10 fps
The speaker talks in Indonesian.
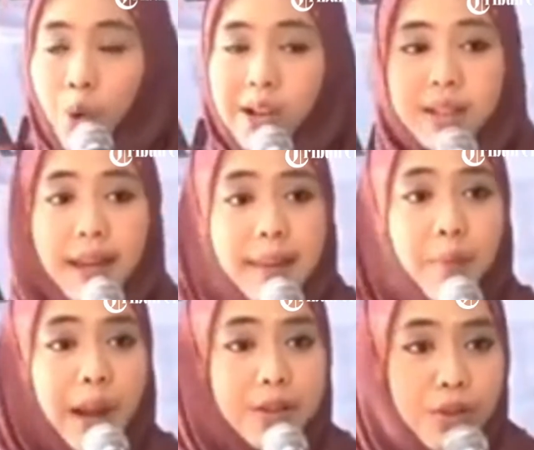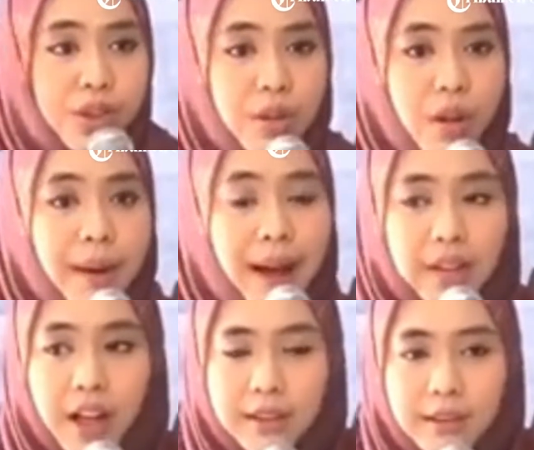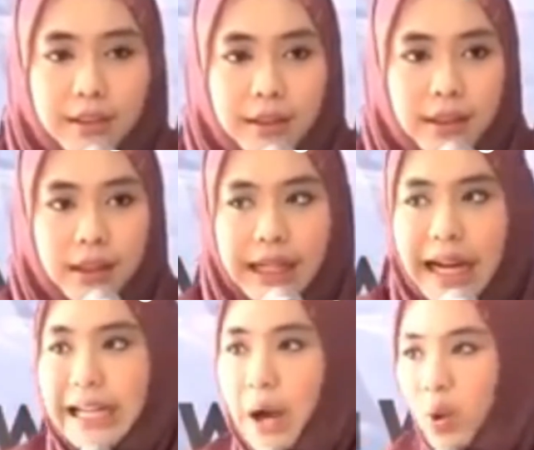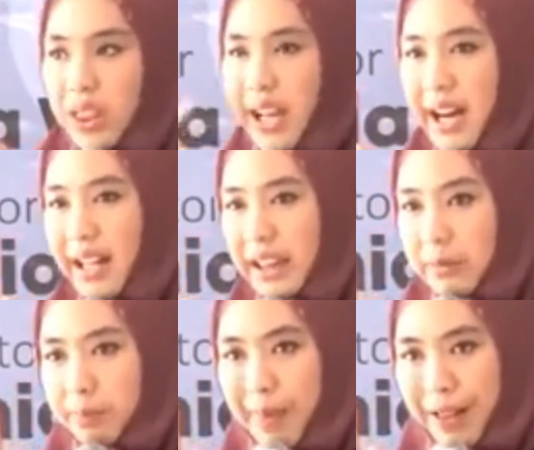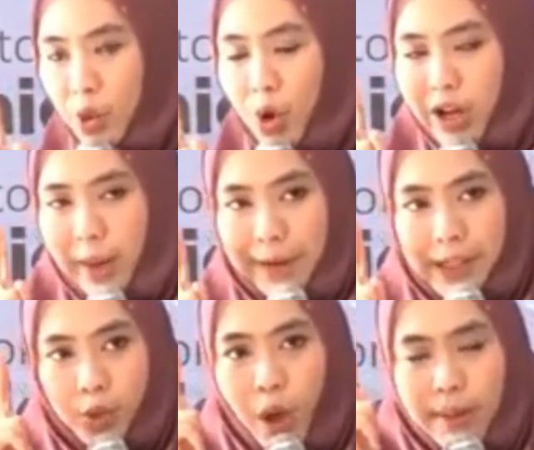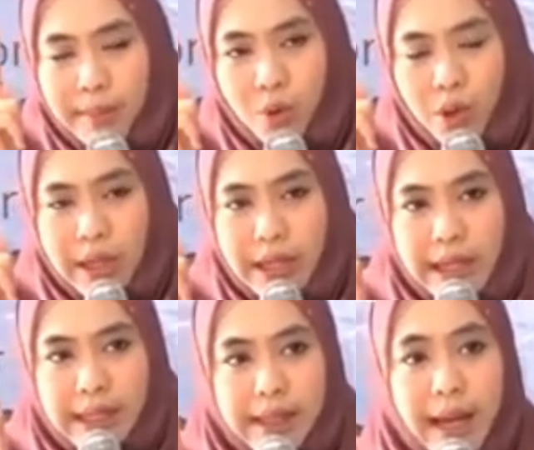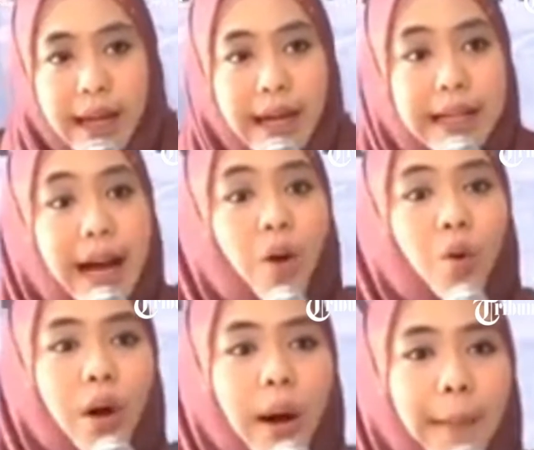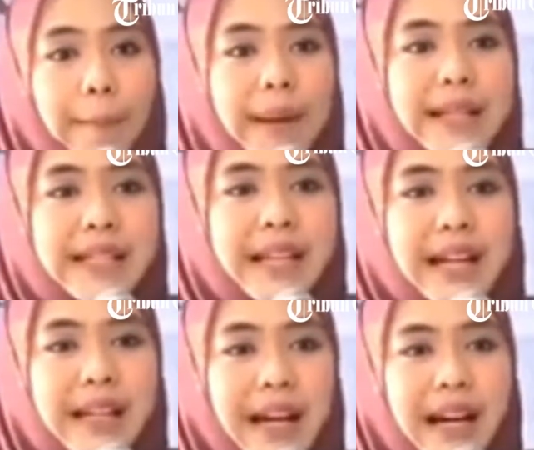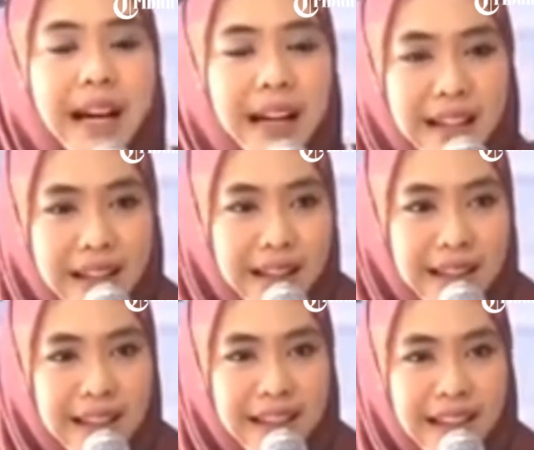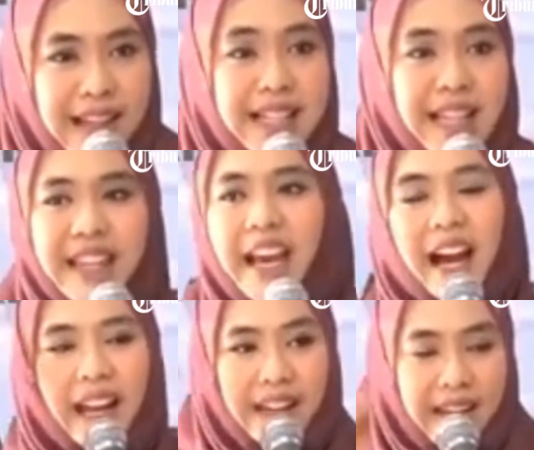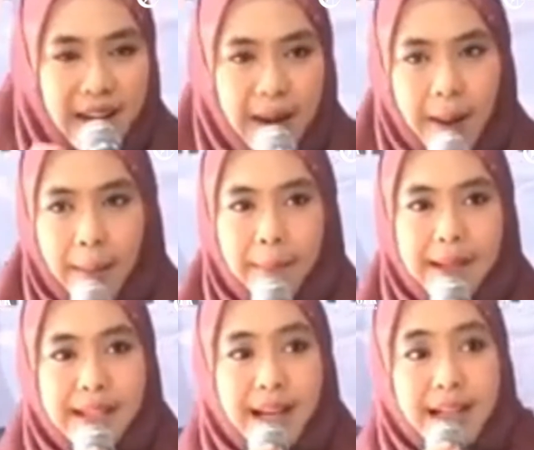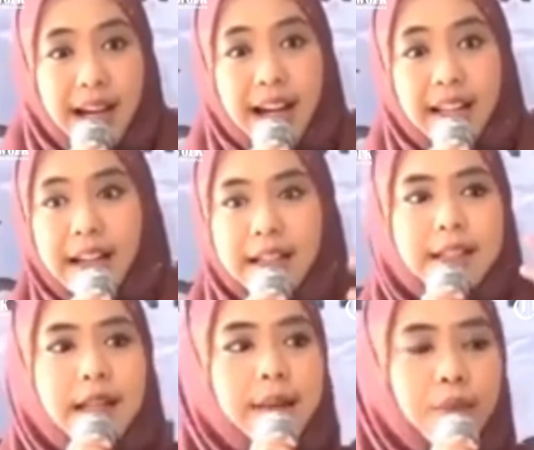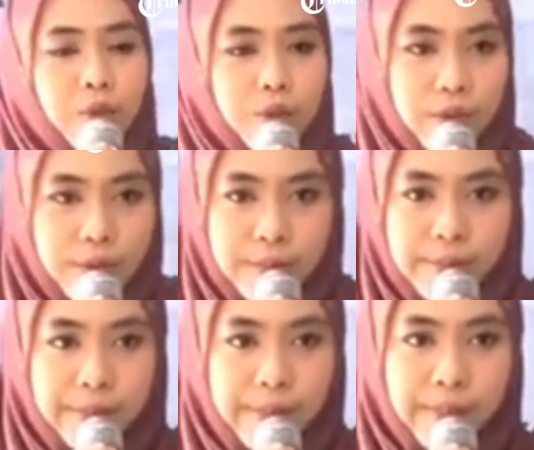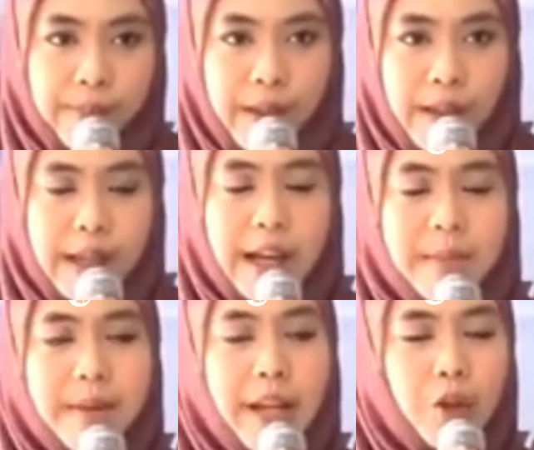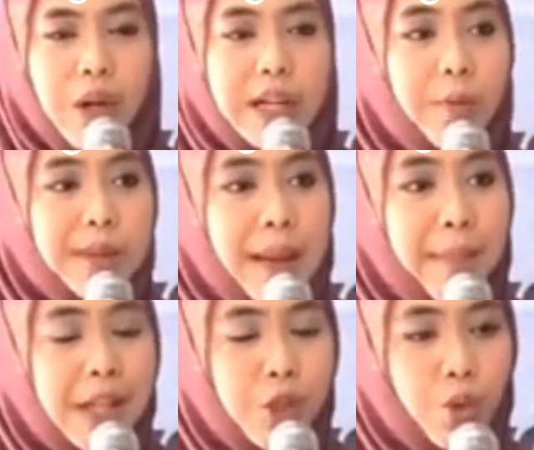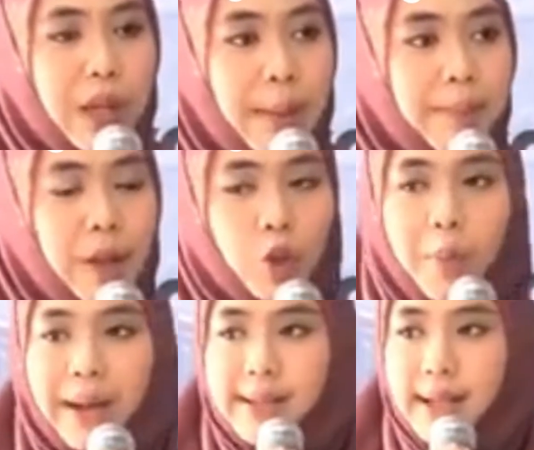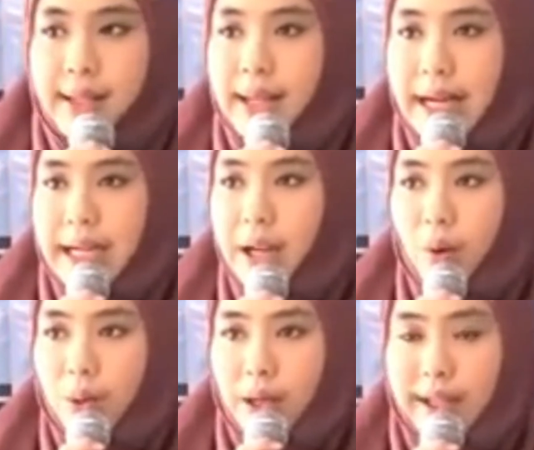puasa di bulan suci Ramadan, engkau taat patuh kepada suamimu, dan engkau menjaga kesetiaan, menjaga harga dirimu. Dengan begitu engkau bisa masuk dari pintu mana saja yang engkau